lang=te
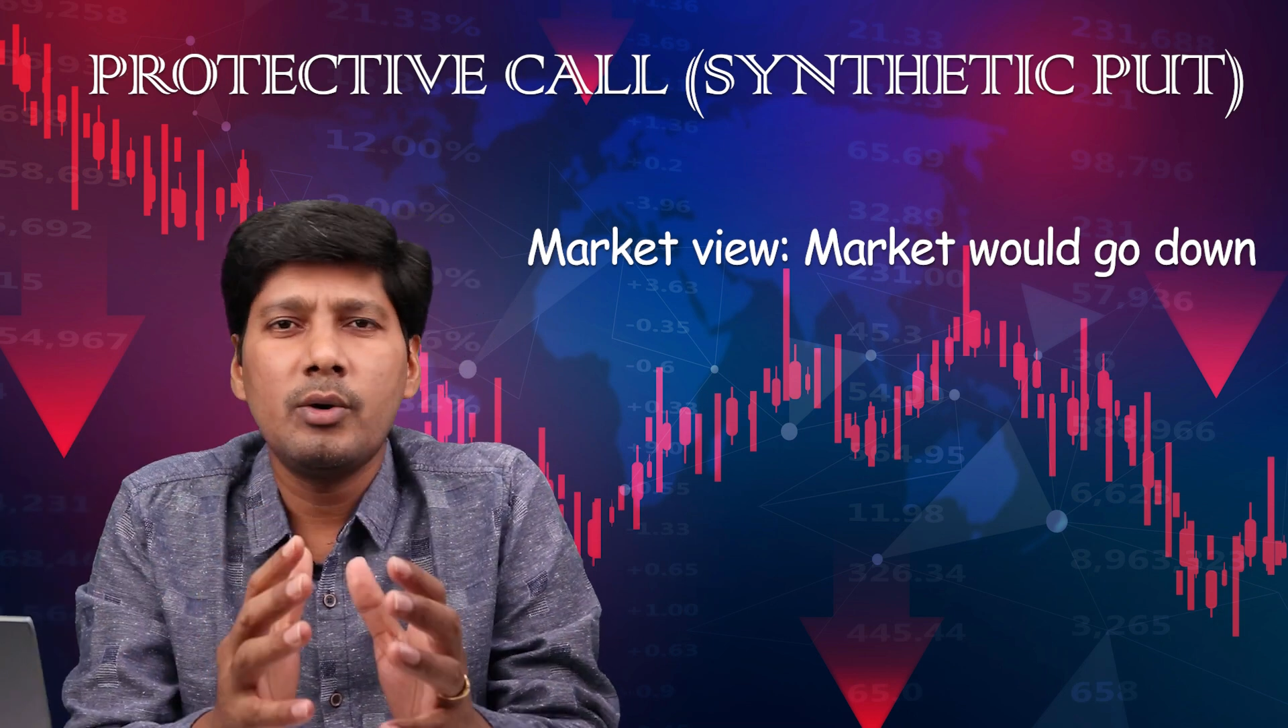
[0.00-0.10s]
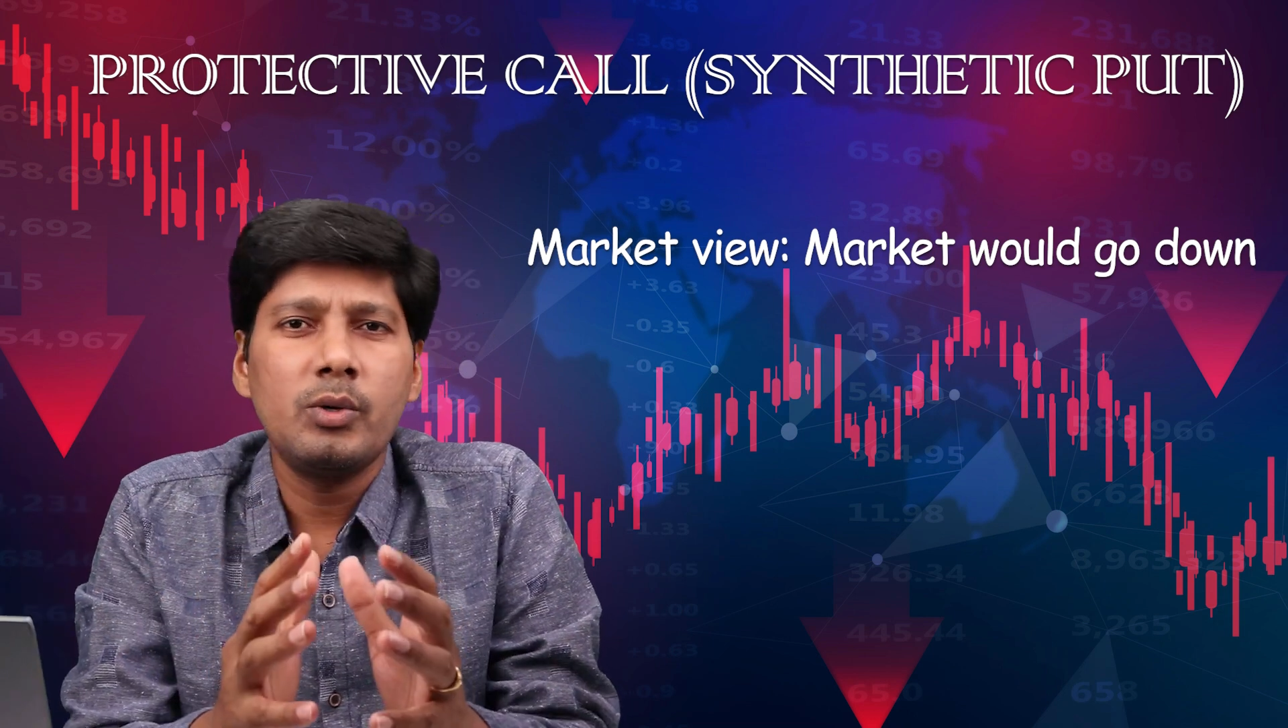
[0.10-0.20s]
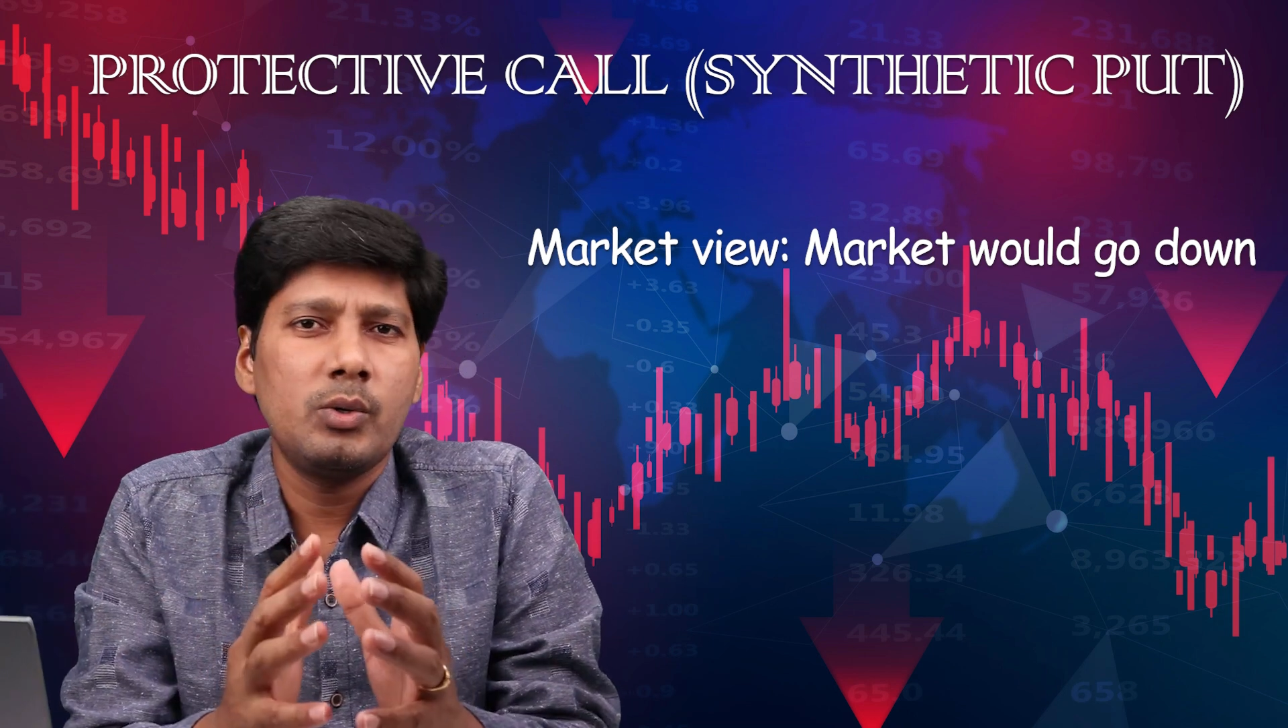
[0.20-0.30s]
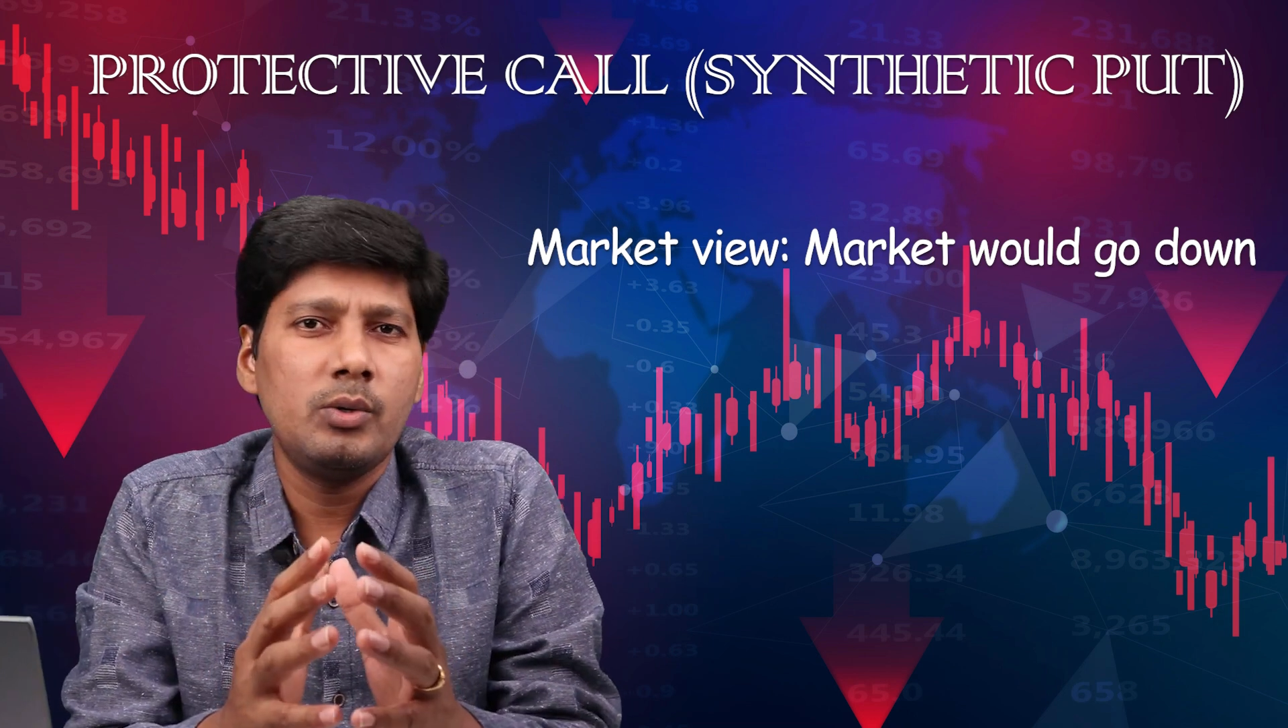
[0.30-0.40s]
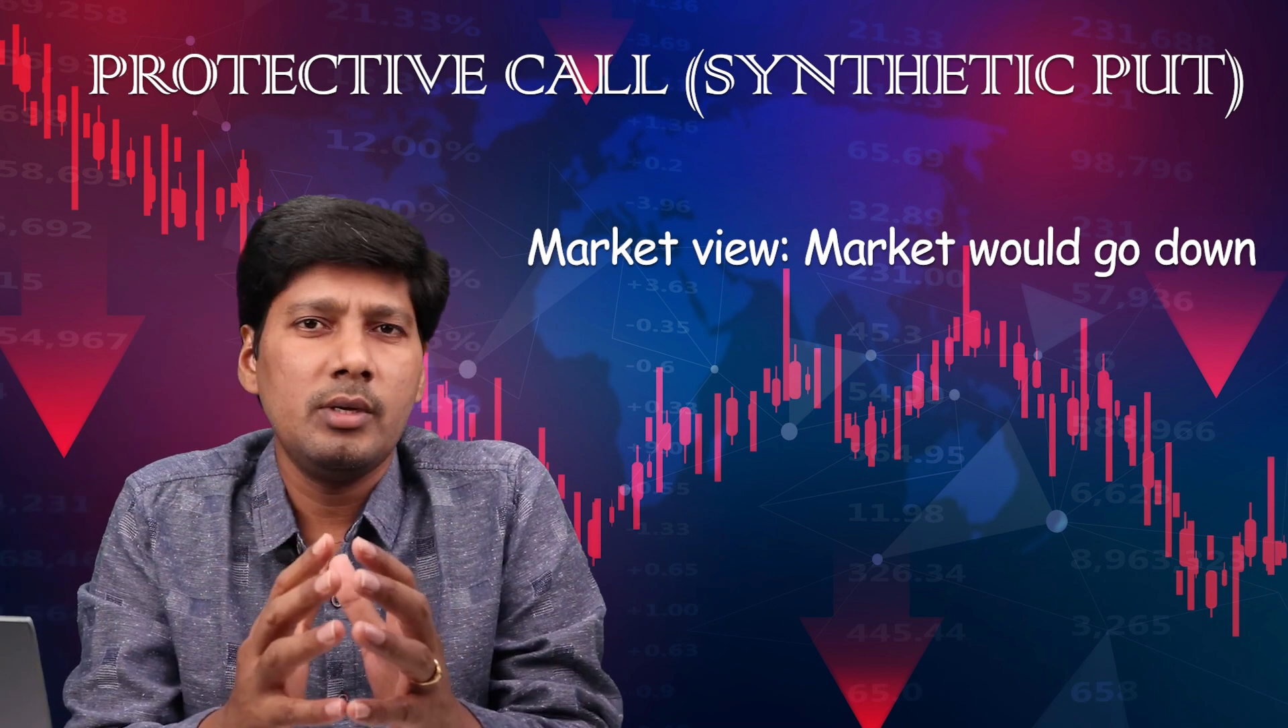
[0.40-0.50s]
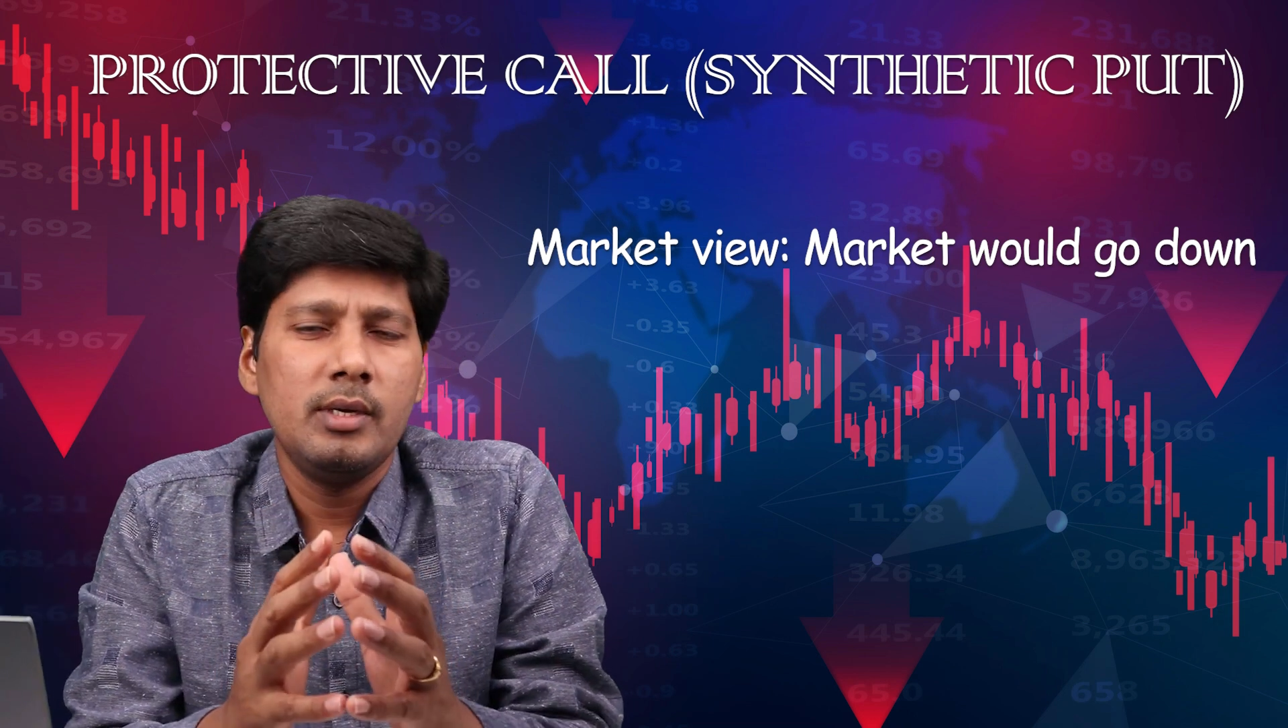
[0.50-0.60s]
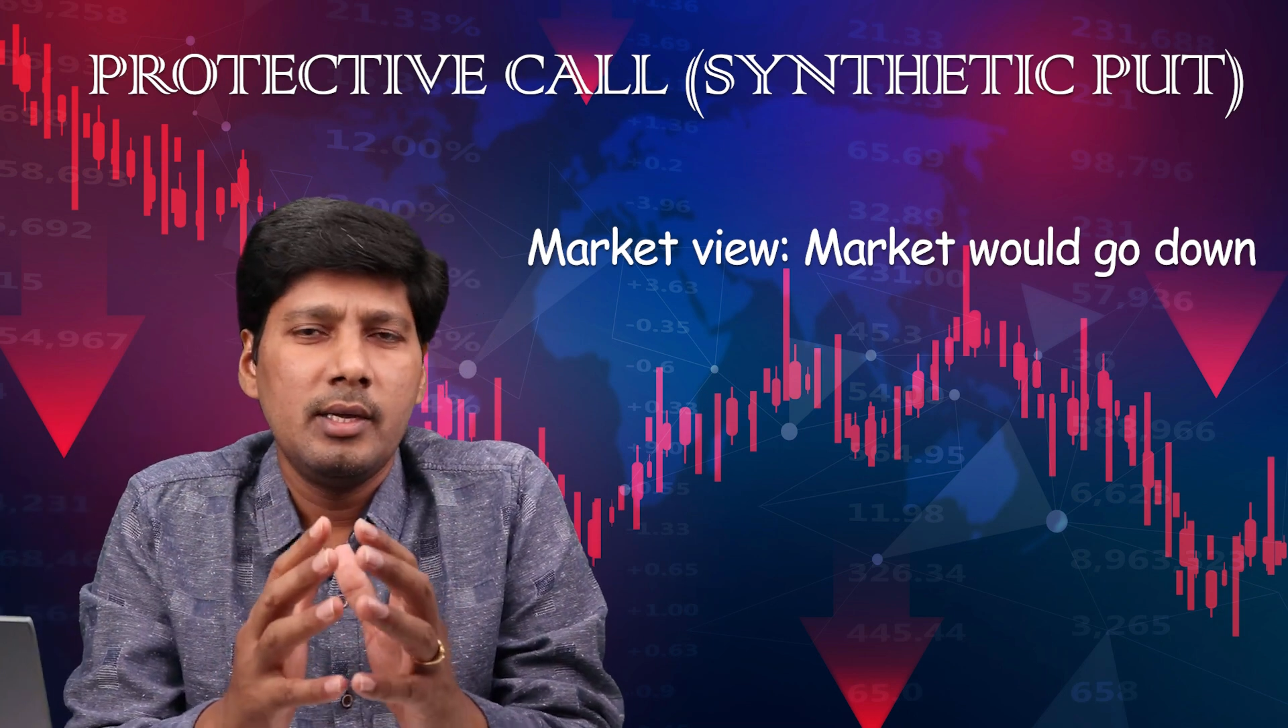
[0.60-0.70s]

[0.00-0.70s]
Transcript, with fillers: డౌన్కు